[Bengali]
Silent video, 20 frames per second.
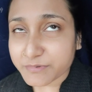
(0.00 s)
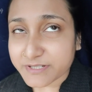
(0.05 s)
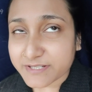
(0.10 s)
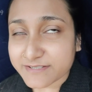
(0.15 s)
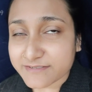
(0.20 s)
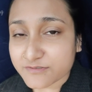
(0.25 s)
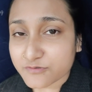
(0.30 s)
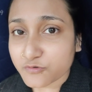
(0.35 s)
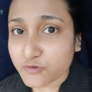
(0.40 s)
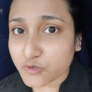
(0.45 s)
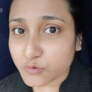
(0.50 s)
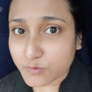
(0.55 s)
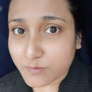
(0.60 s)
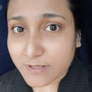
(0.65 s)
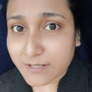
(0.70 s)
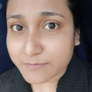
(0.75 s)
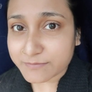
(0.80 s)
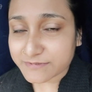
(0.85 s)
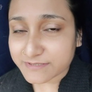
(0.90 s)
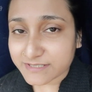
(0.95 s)
টেস্ট করবো
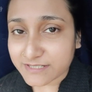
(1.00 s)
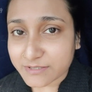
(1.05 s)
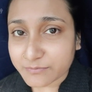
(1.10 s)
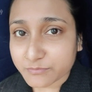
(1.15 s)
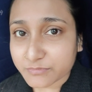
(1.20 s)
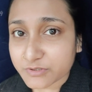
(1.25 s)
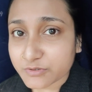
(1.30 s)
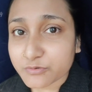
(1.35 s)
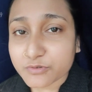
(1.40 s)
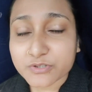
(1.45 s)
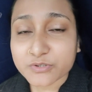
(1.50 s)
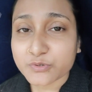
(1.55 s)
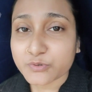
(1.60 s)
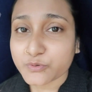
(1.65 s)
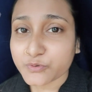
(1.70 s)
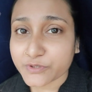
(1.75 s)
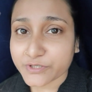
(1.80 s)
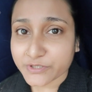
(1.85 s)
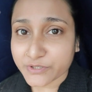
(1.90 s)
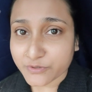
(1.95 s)
ভাবছিলাম কিন্তু
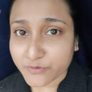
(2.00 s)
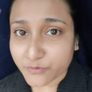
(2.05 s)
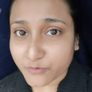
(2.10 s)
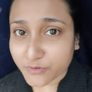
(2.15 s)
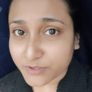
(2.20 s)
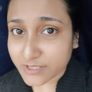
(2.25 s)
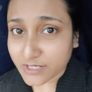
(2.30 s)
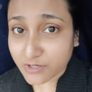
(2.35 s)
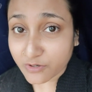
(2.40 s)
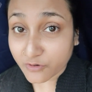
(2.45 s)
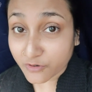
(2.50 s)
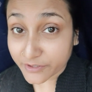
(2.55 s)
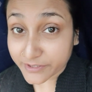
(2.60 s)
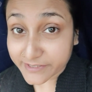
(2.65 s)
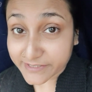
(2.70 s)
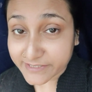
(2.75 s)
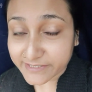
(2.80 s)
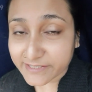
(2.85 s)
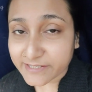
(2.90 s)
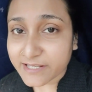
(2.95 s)
করে ওটা
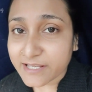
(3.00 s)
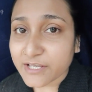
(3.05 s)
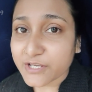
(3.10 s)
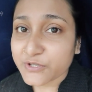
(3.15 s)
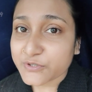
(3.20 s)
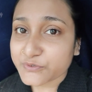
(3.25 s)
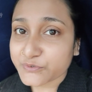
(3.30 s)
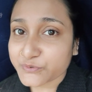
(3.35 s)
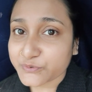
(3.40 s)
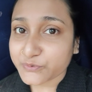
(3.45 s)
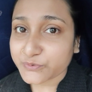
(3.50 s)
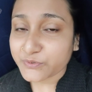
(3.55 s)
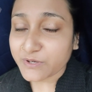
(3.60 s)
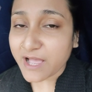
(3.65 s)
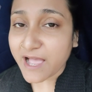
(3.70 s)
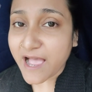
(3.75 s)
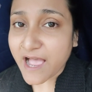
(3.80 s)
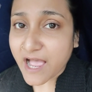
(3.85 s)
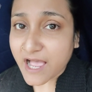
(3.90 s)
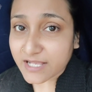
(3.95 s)
হয়নি তো
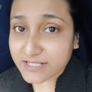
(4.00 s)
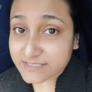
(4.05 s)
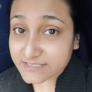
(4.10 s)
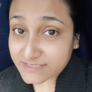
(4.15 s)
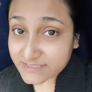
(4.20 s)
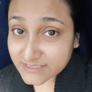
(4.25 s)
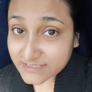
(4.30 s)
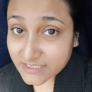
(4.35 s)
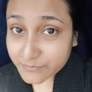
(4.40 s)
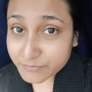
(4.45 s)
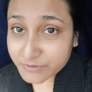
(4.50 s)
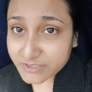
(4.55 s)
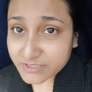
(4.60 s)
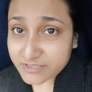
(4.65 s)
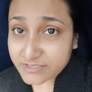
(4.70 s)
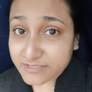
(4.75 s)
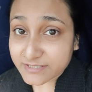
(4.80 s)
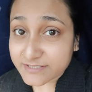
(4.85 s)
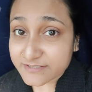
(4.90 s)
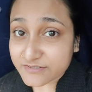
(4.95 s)
আজকে আমি
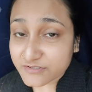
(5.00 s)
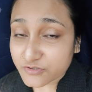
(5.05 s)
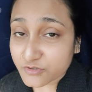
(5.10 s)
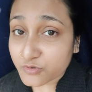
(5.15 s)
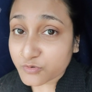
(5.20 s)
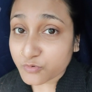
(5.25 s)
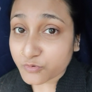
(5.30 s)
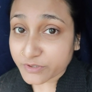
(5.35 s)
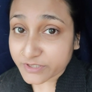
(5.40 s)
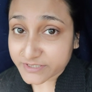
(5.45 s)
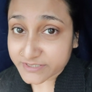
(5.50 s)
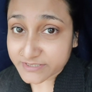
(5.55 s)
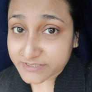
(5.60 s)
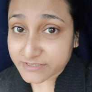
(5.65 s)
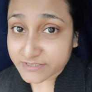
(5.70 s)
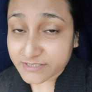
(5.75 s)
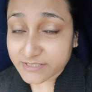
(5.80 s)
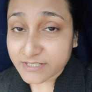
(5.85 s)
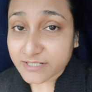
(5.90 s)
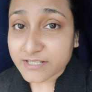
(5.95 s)
টেস্ট
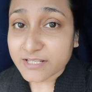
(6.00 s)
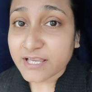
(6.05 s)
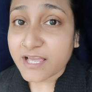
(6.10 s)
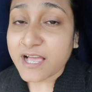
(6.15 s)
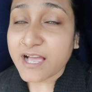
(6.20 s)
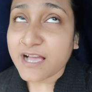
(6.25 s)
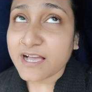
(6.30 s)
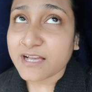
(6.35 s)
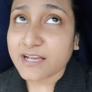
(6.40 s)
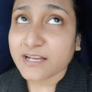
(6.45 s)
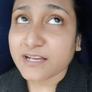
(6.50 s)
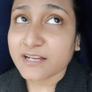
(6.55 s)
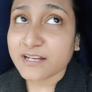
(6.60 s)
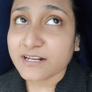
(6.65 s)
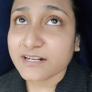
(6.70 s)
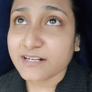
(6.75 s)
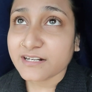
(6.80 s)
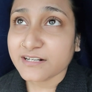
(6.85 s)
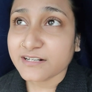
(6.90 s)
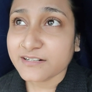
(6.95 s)
করেছি
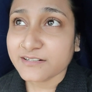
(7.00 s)
আর